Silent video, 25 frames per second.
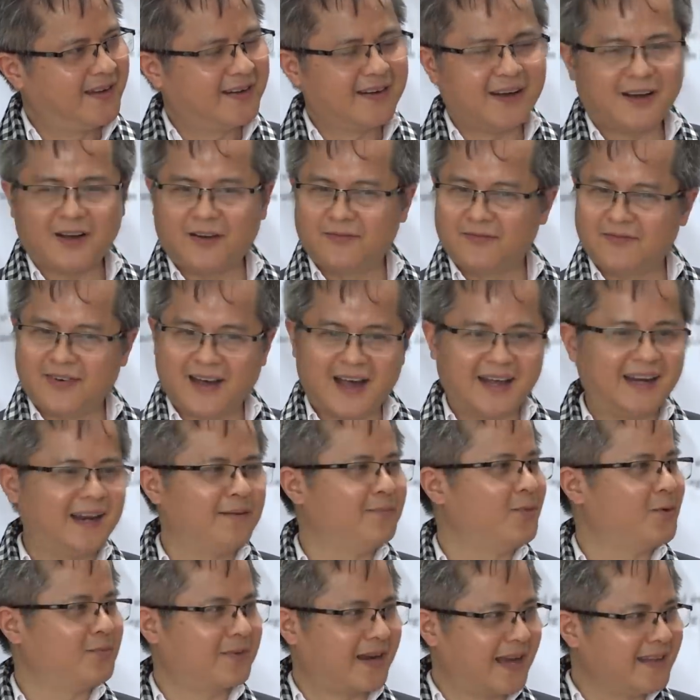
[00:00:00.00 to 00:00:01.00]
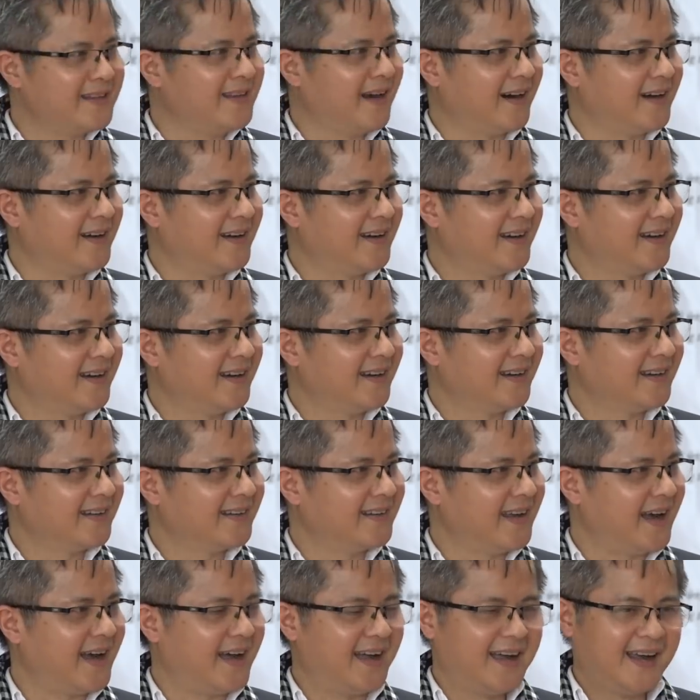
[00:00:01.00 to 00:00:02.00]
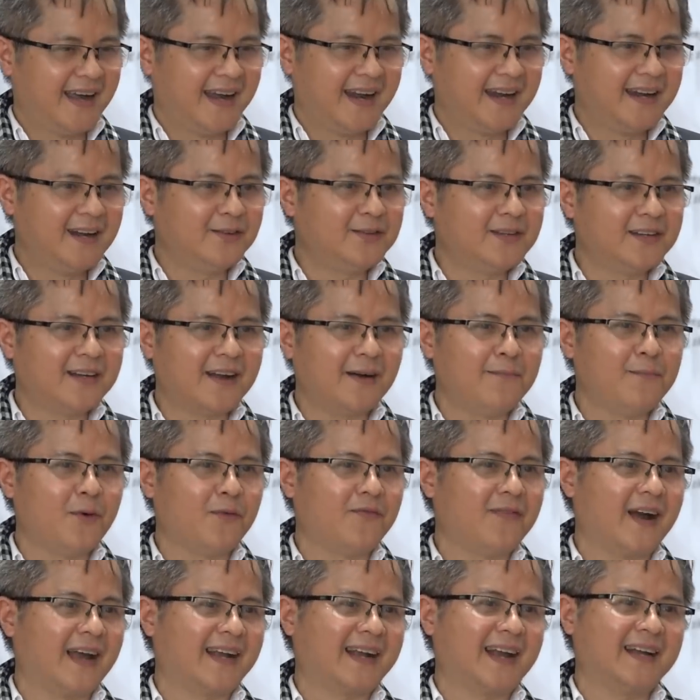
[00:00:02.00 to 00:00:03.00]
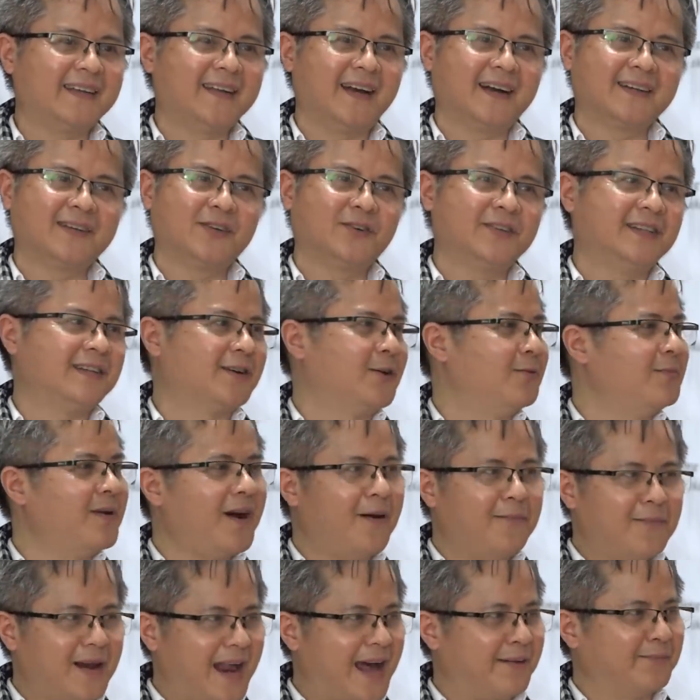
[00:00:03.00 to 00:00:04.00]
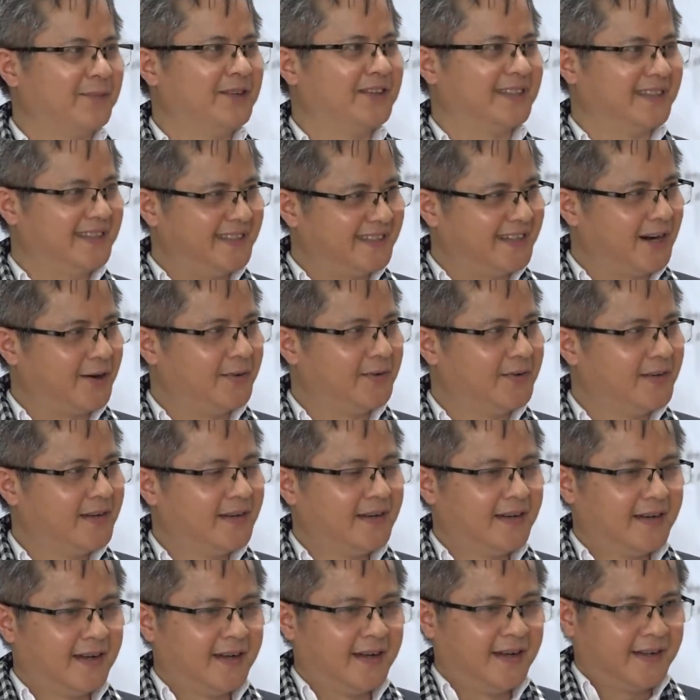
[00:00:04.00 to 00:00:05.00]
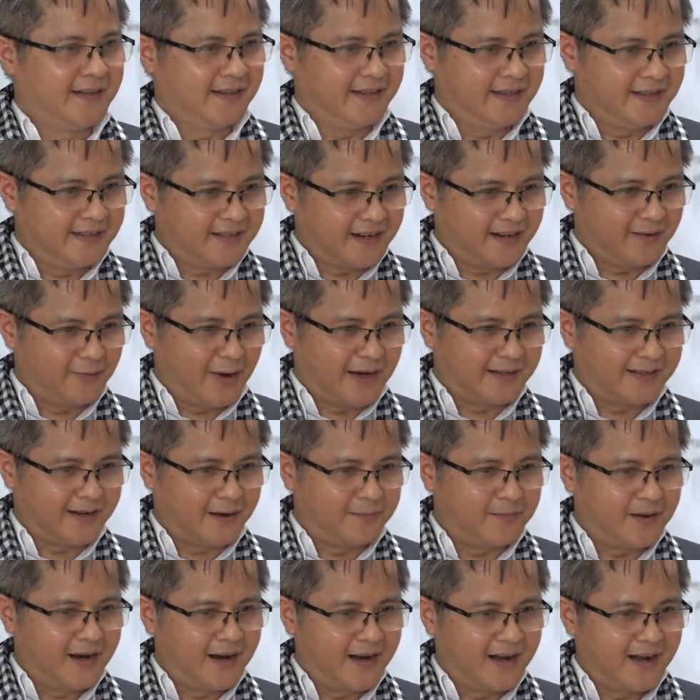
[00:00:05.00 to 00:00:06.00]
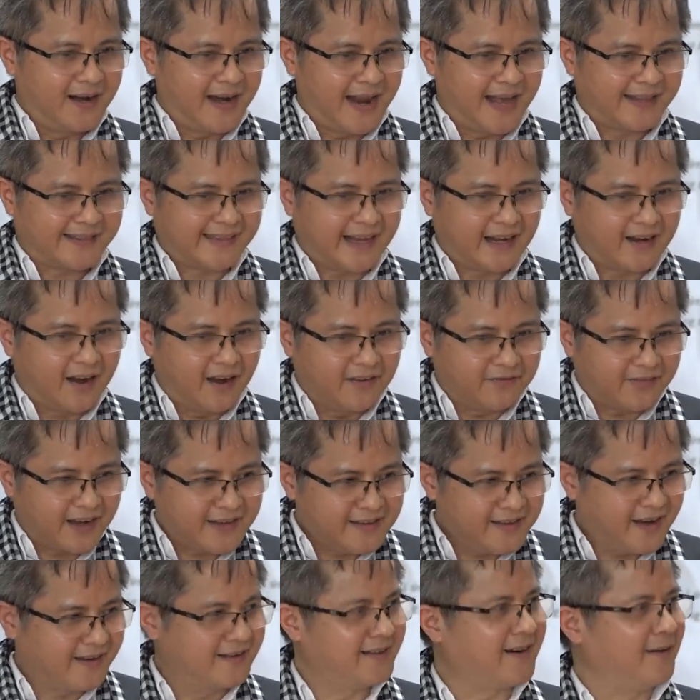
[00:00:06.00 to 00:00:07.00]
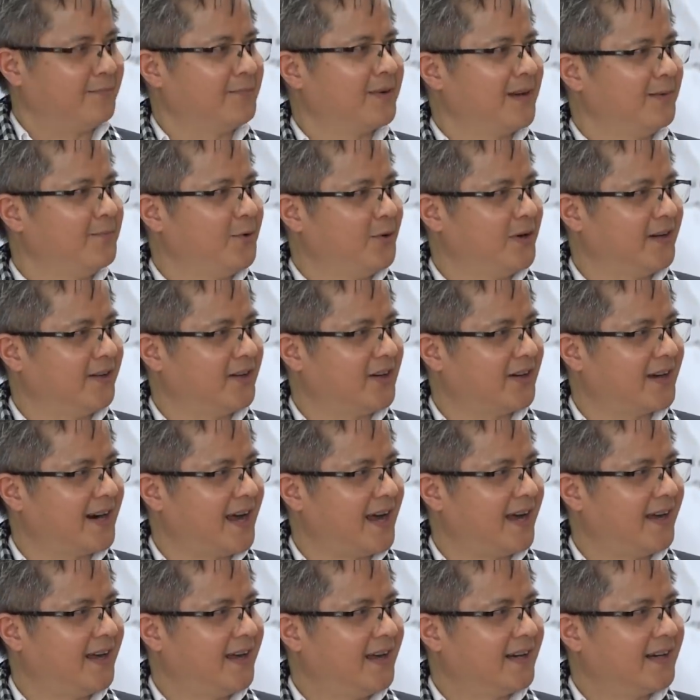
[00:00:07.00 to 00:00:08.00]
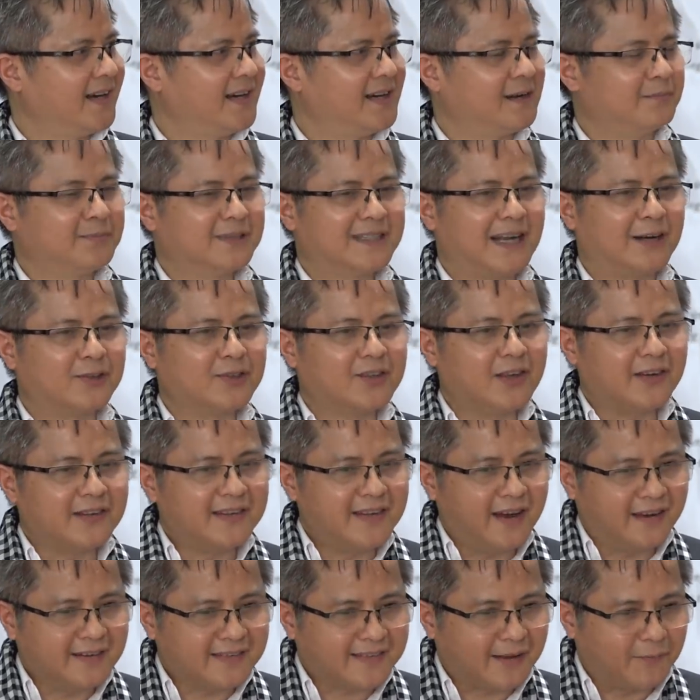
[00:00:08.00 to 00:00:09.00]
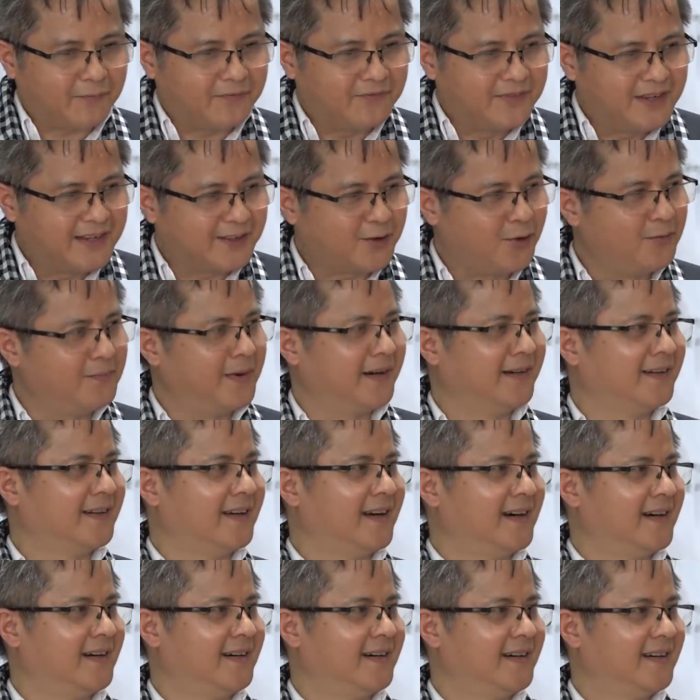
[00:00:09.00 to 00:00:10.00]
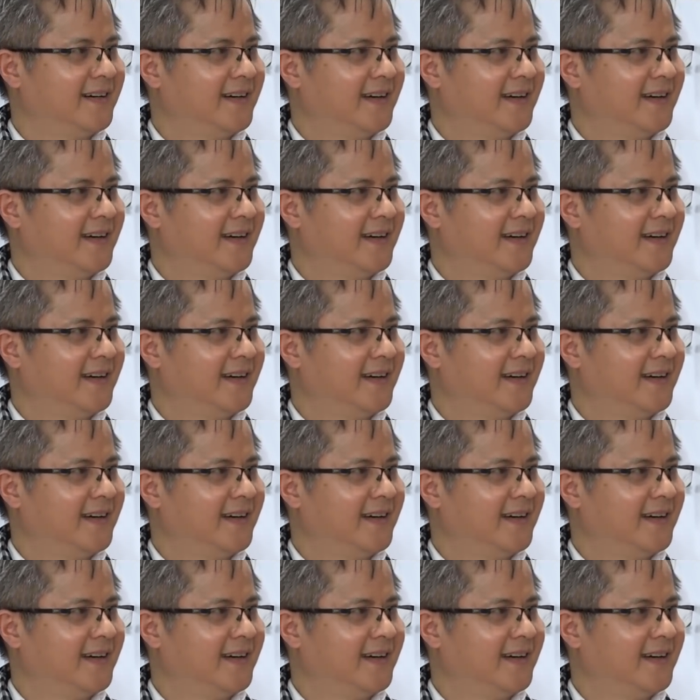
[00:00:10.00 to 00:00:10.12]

nó không phải là một cá nhân dạ nếu chỉ có một vài cá nhân thôi thì cũng không làm được gì đâu thì rất là quan trọng là ta cần phải nhân rộng cái mô hình đó ra để làm sao cho dân tộc Việt của mình cơ